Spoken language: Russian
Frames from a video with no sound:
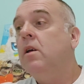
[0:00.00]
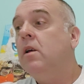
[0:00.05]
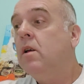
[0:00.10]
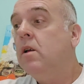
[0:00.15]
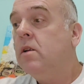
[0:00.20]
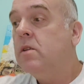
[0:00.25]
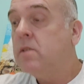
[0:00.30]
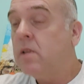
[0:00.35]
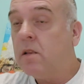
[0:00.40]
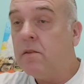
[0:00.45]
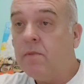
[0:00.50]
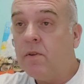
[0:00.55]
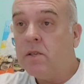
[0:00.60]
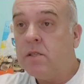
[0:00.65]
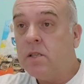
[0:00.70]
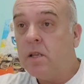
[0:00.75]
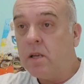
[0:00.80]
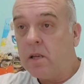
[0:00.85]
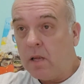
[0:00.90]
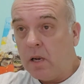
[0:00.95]

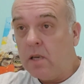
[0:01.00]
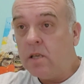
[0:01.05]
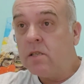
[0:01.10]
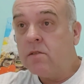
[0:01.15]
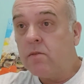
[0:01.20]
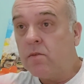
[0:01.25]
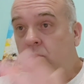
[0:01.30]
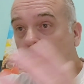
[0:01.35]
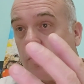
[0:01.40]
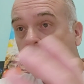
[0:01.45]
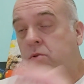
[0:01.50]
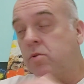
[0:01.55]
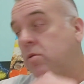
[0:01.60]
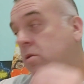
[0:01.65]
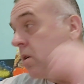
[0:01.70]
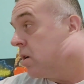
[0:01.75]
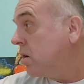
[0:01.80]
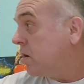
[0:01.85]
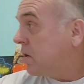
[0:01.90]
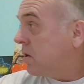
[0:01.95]
Соответственно, количество
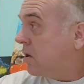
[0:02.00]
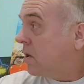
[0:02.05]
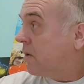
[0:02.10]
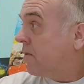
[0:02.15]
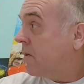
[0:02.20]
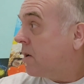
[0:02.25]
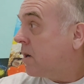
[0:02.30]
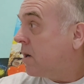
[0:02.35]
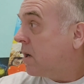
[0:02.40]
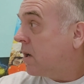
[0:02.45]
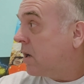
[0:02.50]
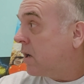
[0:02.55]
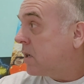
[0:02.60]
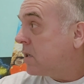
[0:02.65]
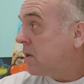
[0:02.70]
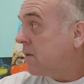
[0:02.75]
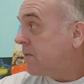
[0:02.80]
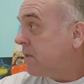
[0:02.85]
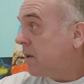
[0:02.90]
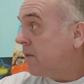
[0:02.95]
трехсотых, наверное,
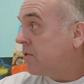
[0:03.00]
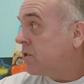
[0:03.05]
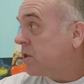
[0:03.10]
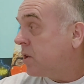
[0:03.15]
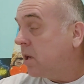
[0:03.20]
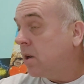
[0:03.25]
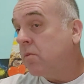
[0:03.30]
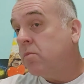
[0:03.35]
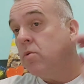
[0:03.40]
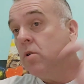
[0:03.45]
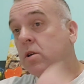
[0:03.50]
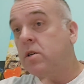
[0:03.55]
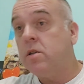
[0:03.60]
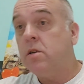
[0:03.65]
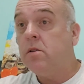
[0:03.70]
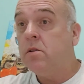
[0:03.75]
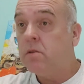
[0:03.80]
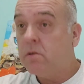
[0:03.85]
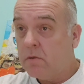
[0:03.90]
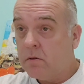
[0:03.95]
раза в 3-4
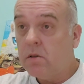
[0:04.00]
больше.